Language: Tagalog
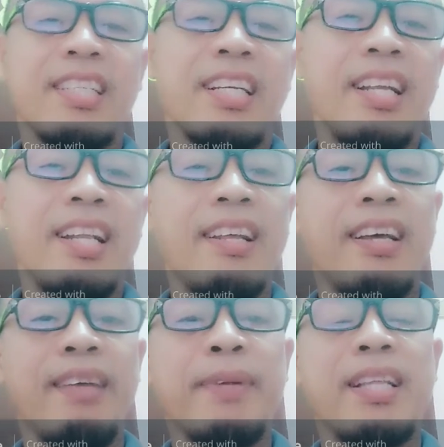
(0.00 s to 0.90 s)
sarili
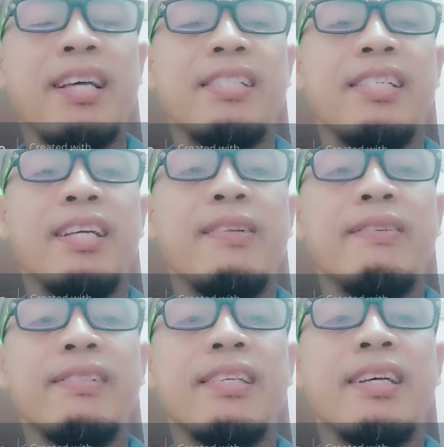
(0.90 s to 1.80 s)
ay mataas siya
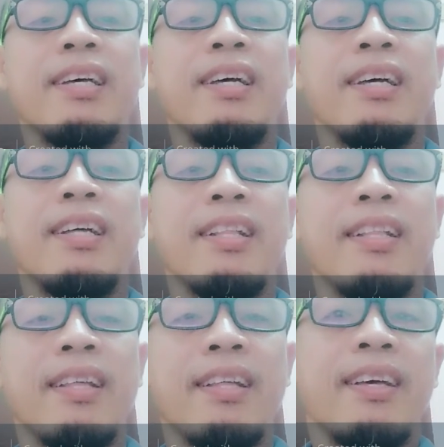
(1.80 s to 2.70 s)
doon sa
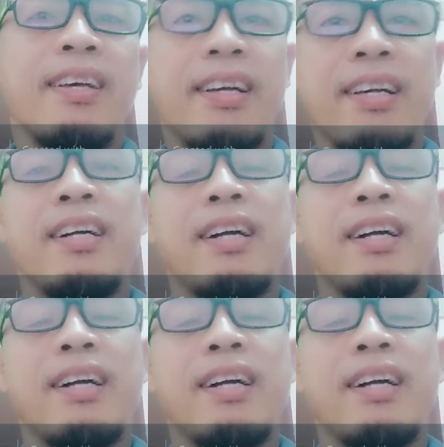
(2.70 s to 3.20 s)
kanyang